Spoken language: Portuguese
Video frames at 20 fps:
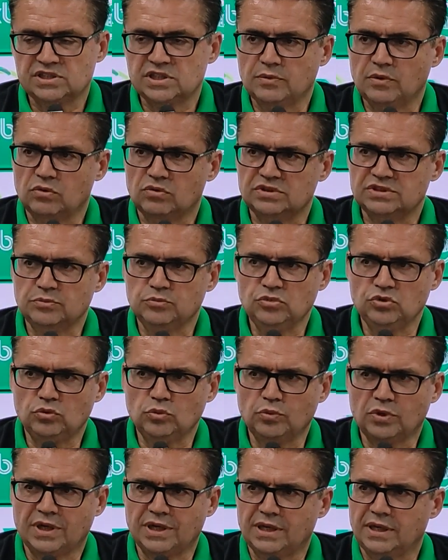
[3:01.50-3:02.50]
deixar uma coisa muito
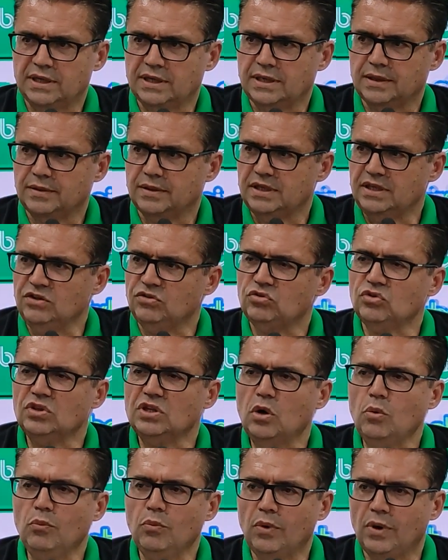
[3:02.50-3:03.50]
clara. Isso
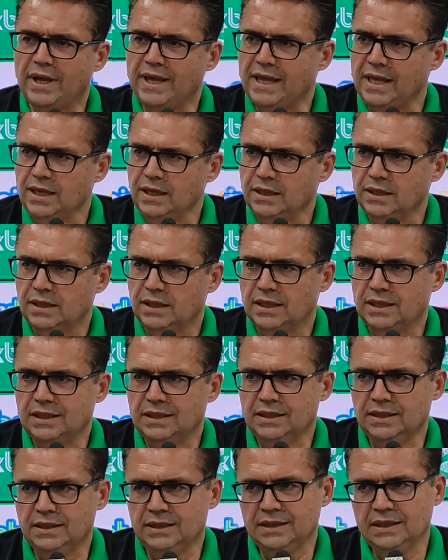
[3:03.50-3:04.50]
não é,
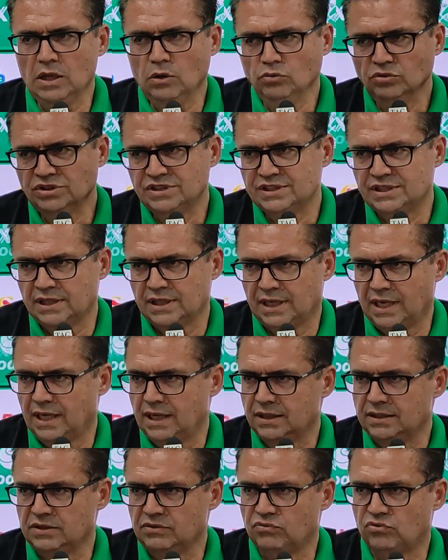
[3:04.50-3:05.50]
não
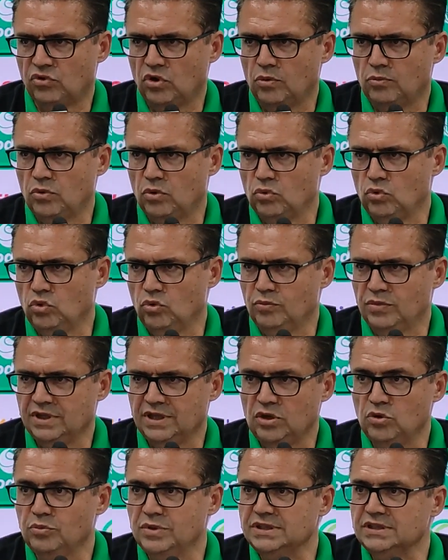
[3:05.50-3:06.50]
será de forma alguma
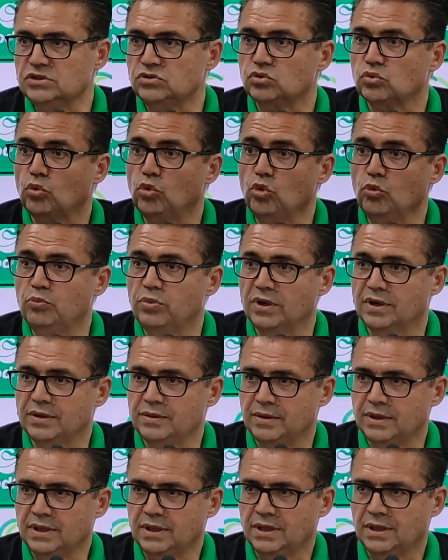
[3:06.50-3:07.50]
nenhuma
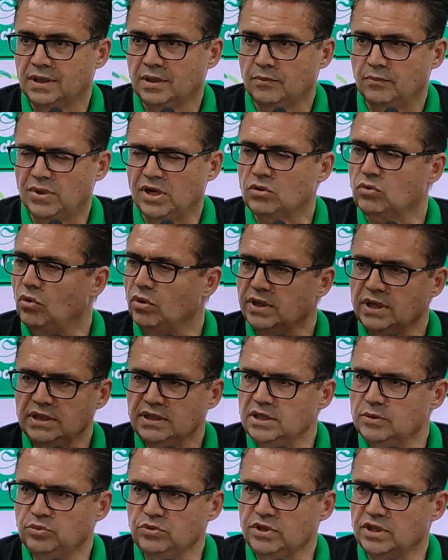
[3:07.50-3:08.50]
desculpa para qualquer
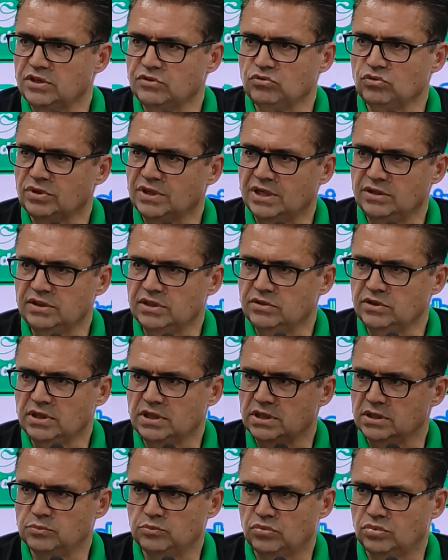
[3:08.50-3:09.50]
tipo de resultado dentro de
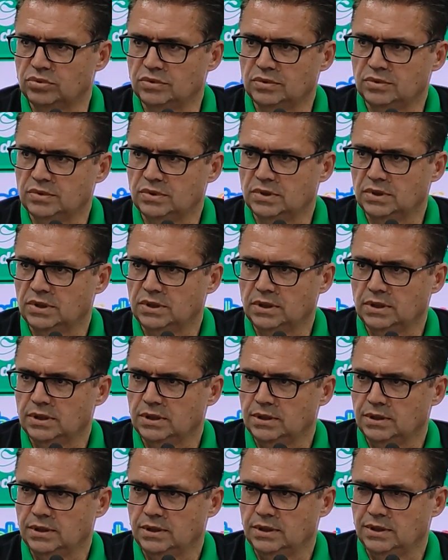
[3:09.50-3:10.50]
campo.
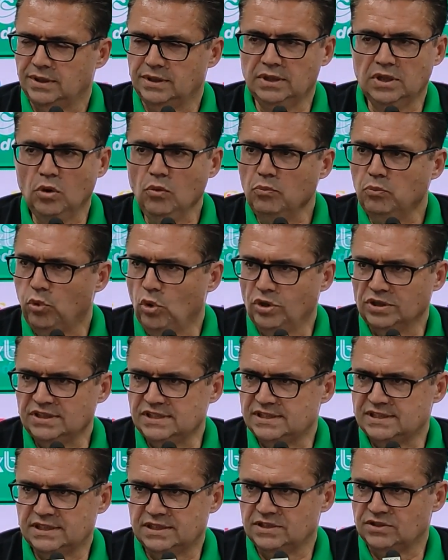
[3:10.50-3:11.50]
Não pode
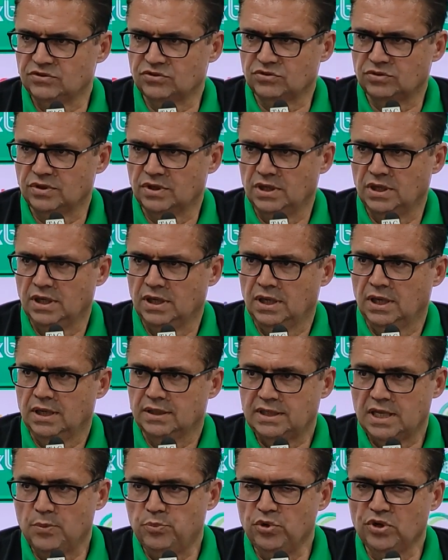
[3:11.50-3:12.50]
ser isso.
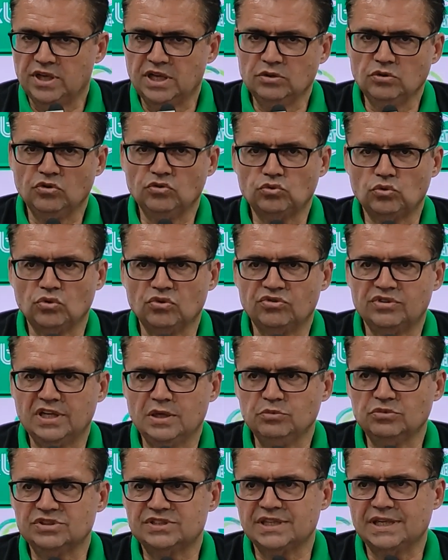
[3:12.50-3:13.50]
Até porque nós
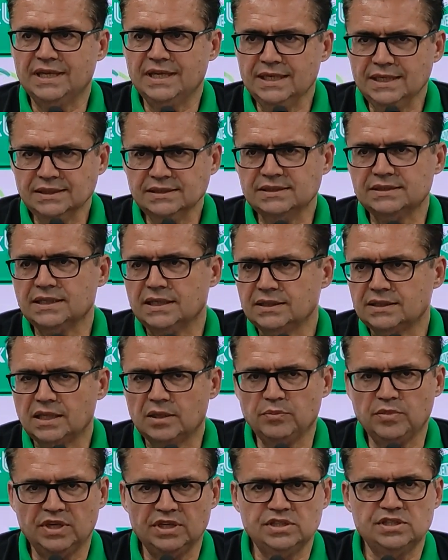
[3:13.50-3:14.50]
trouxemos
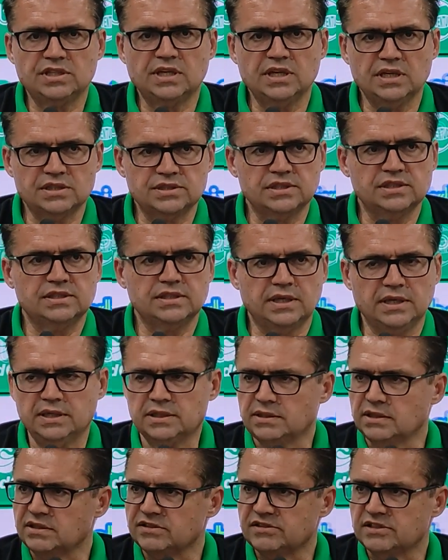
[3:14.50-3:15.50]
exatamente quem a gente queria
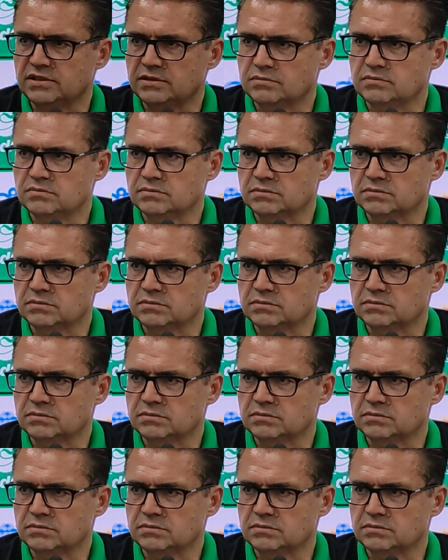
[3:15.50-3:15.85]
trazer